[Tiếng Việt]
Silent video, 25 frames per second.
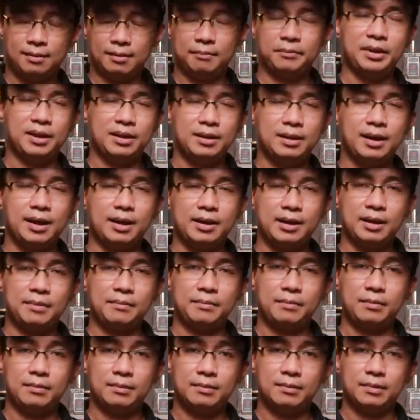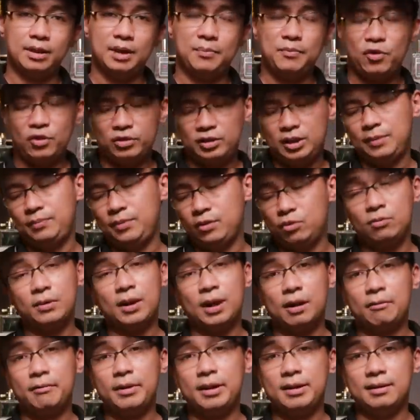mình nghĩ các anh em nếu mà có gì thì chúng
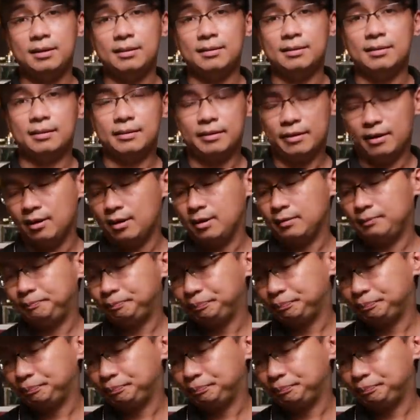ta cũng nên thử đó